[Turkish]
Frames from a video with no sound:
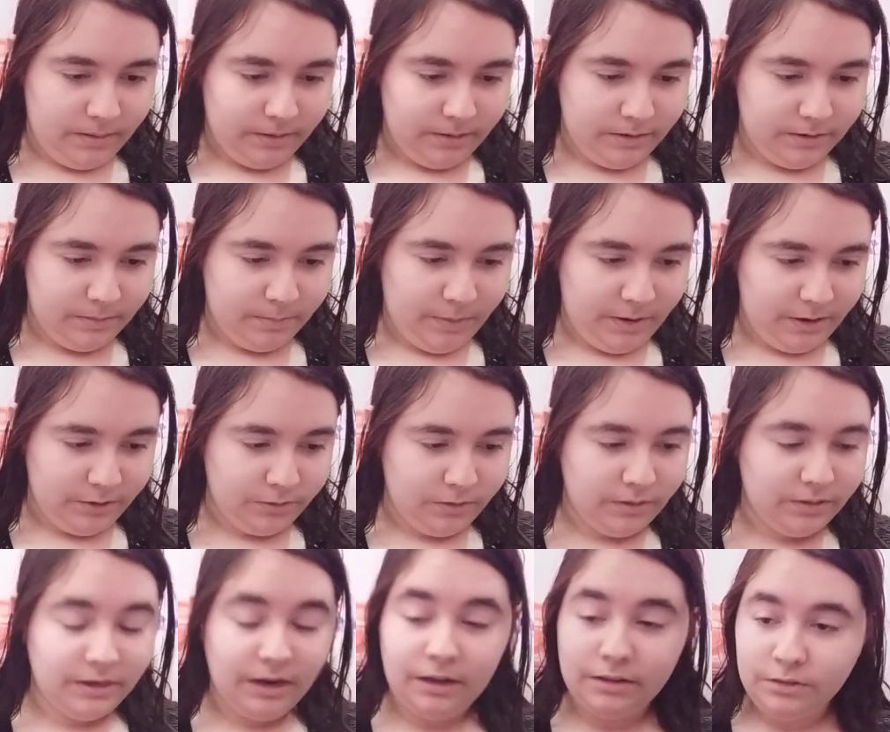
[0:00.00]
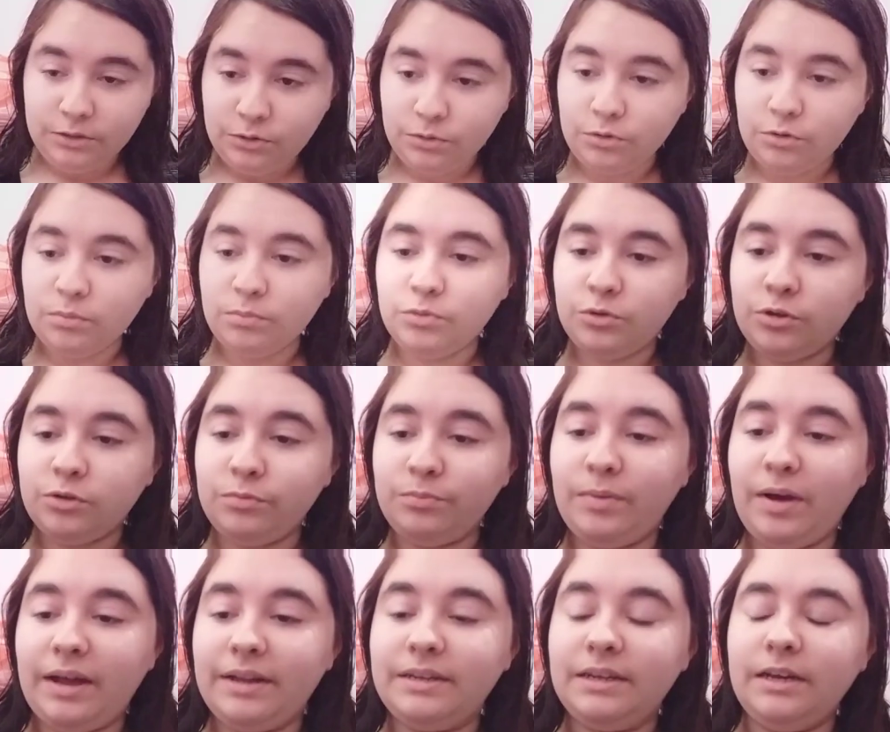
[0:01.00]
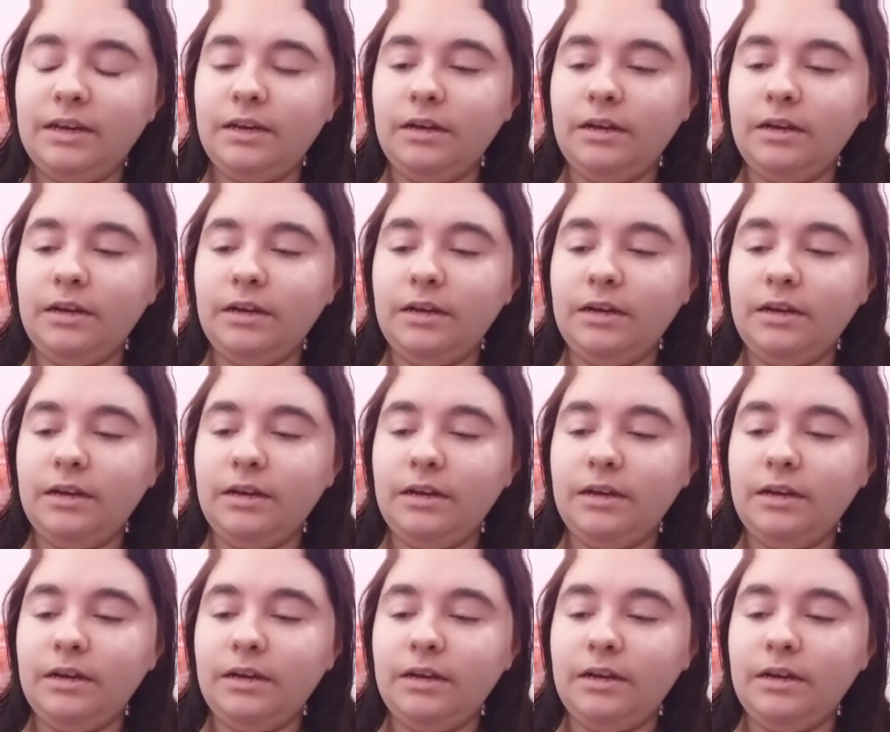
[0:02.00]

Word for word: E, pardon yanlış okumuşum ben.